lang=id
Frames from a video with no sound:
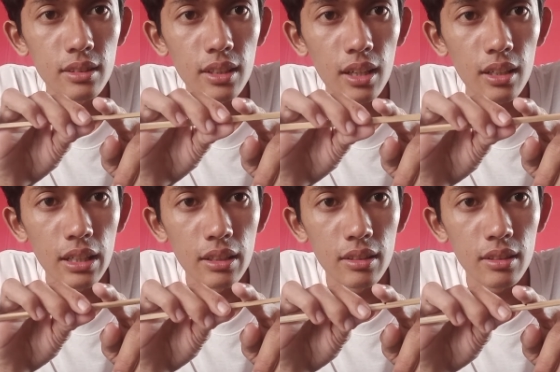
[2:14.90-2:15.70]
ya
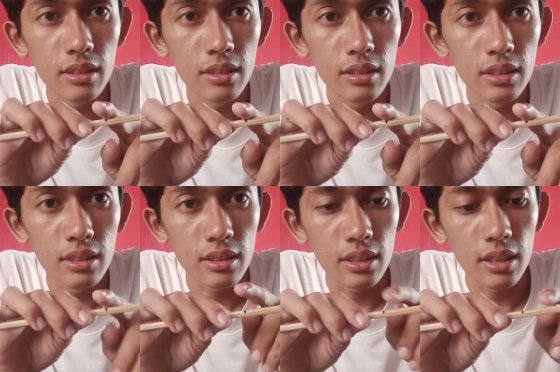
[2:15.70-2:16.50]

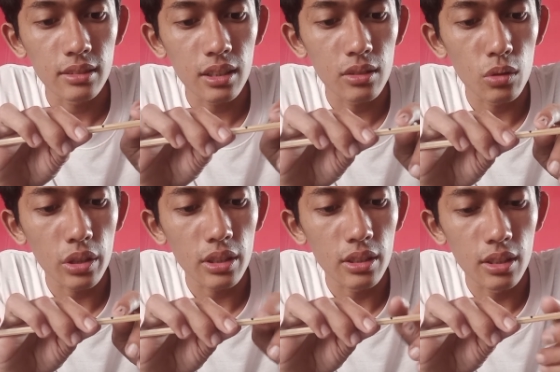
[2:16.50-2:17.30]
ini yang saya
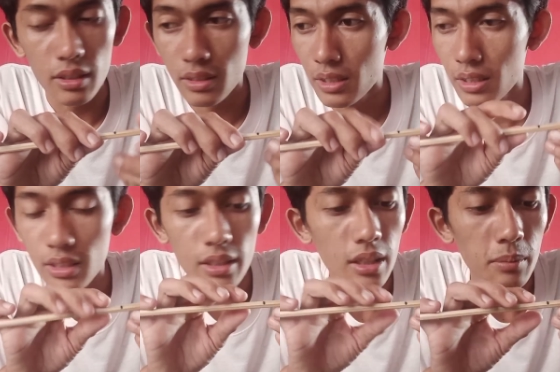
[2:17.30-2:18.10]
coret ini
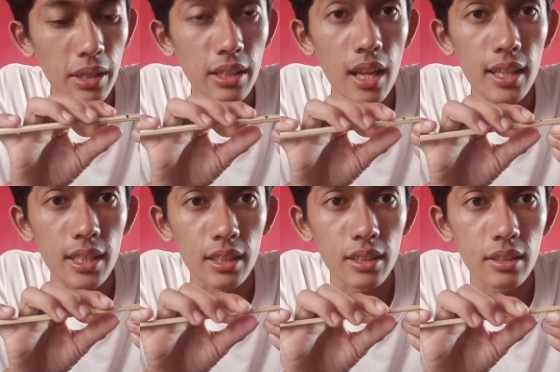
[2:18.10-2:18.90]
ini adalah bagian
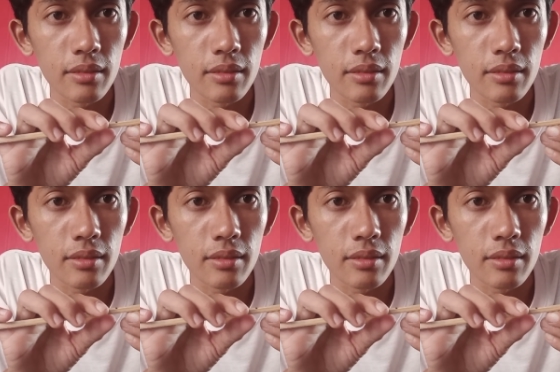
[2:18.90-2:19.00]
daging